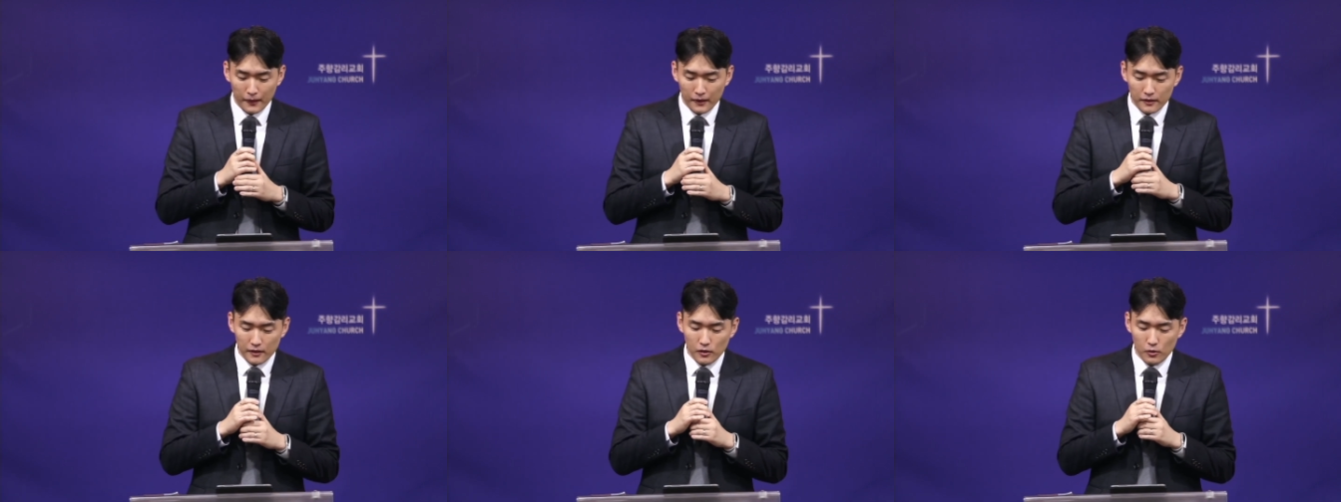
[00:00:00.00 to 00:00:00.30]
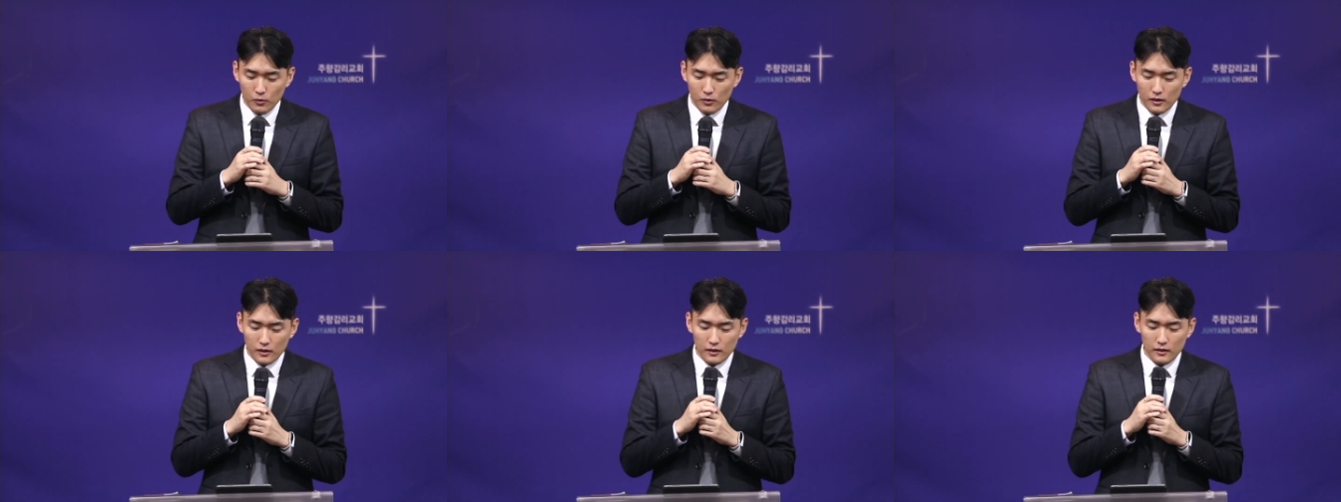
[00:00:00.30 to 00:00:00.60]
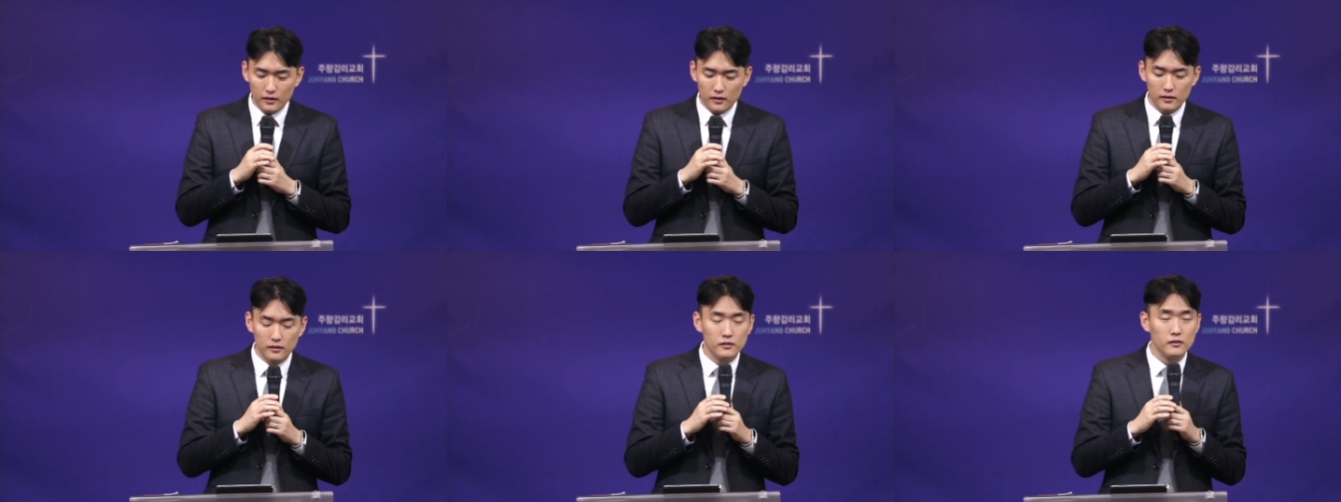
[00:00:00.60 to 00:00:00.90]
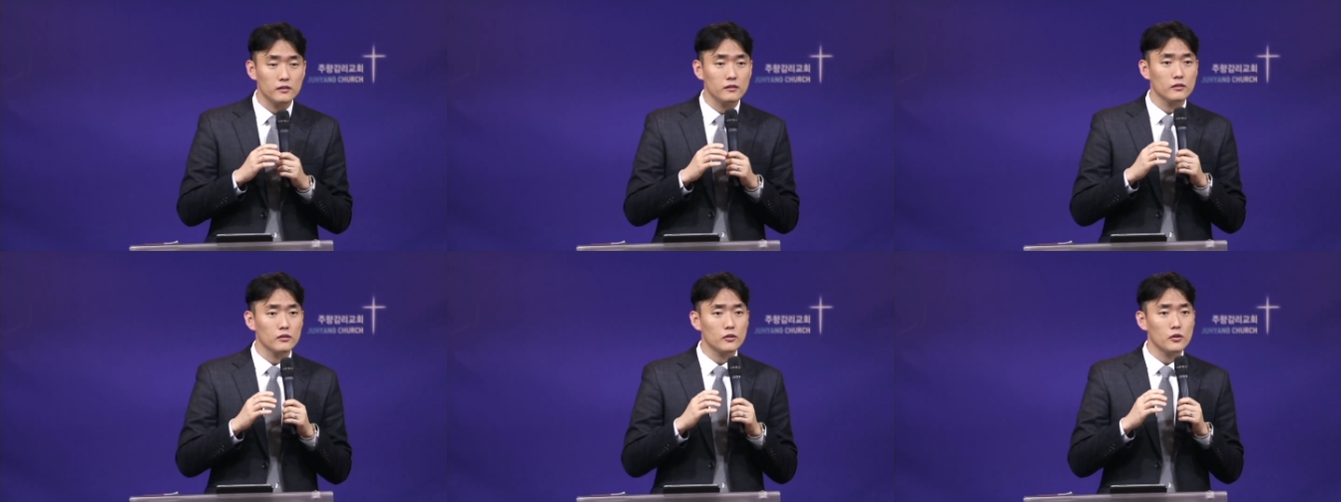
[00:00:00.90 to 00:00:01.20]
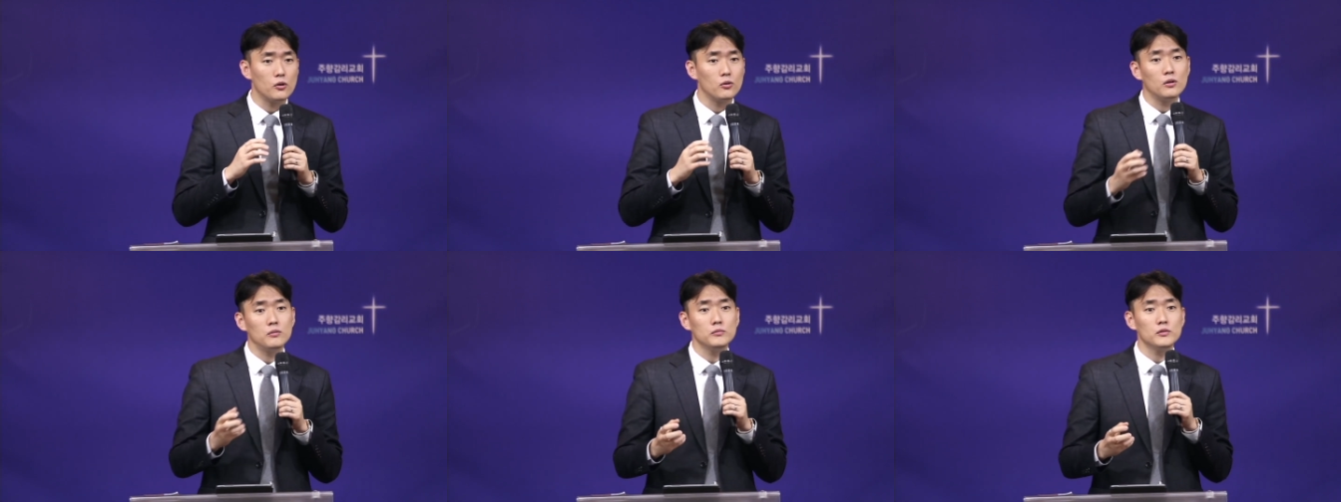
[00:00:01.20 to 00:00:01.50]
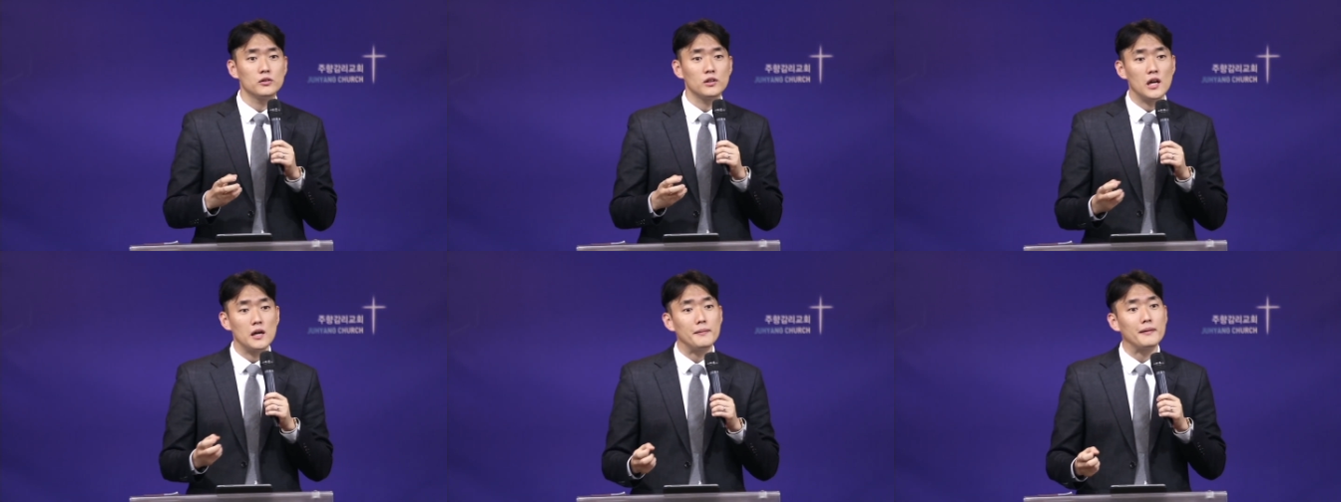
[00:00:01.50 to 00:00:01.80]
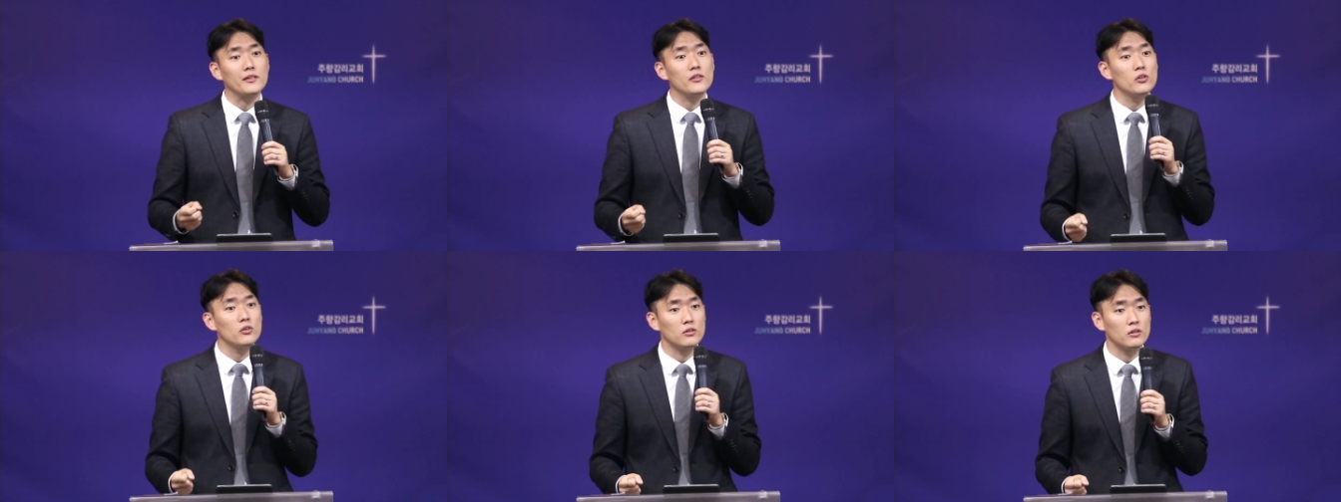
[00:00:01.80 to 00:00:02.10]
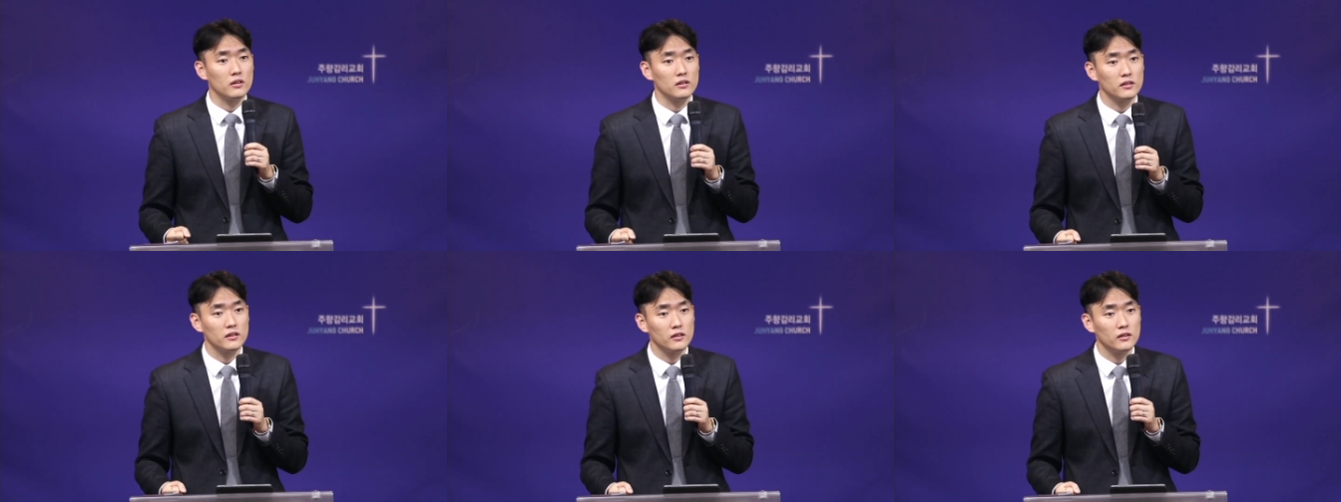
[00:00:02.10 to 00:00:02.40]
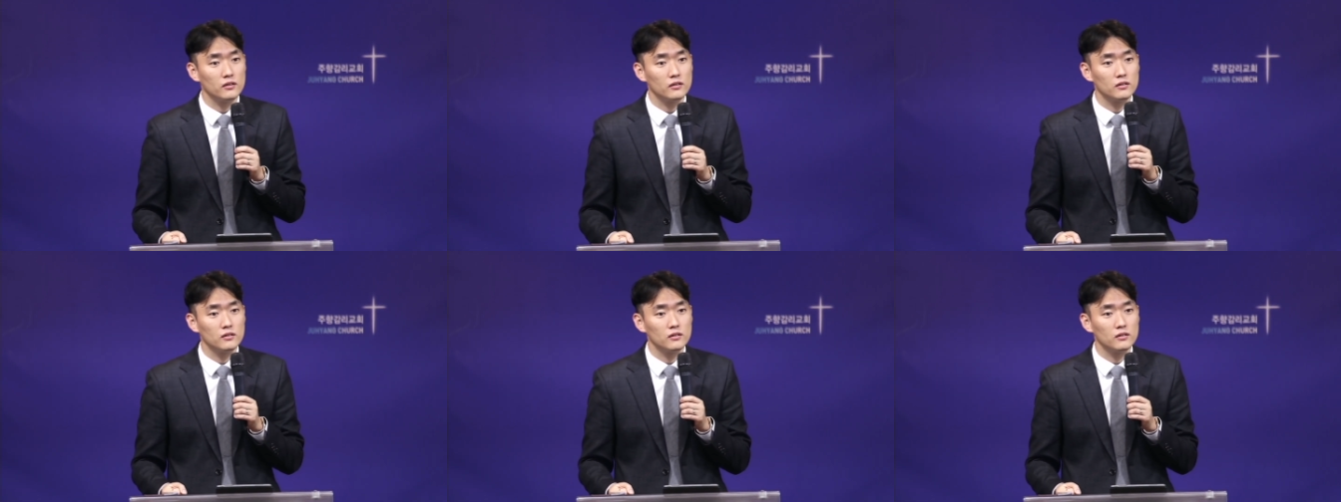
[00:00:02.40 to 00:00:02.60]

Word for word: 이와 같은 경험들을 해봤던 것 같아요.